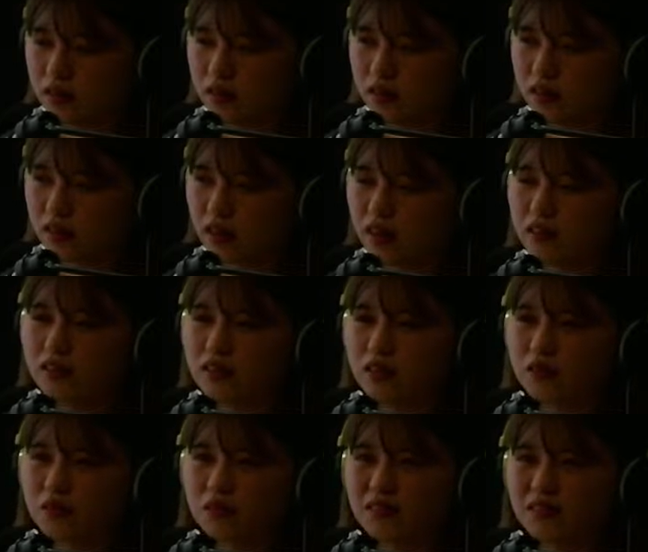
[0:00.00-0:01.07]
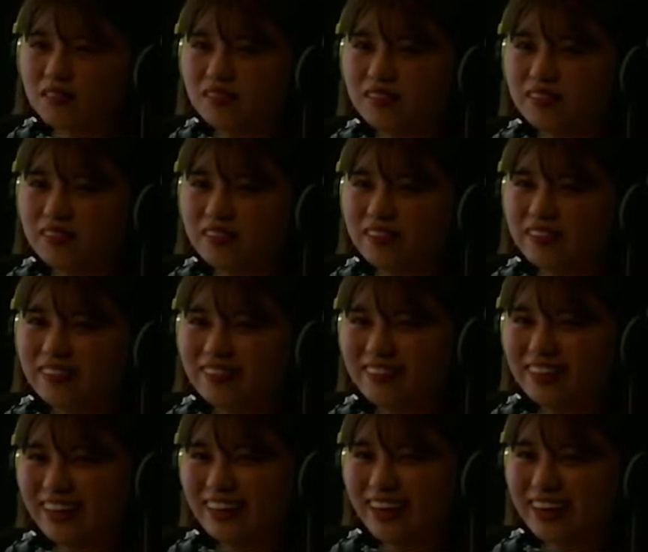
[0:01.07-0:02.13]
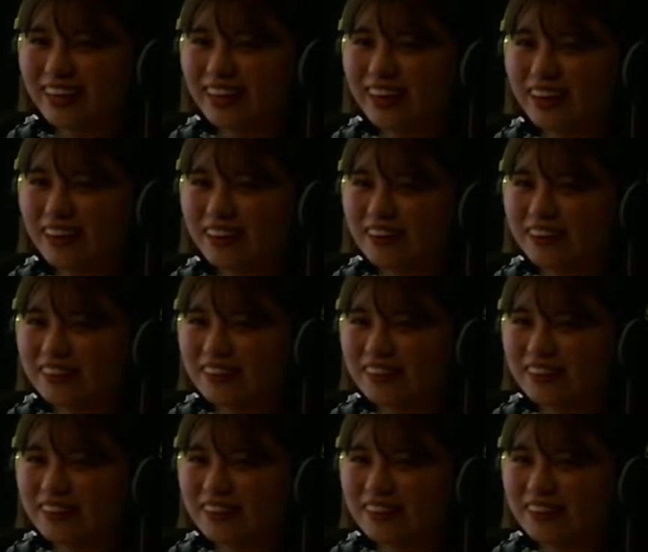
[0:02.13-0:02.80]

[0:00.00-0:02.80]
なんていうん手だけ、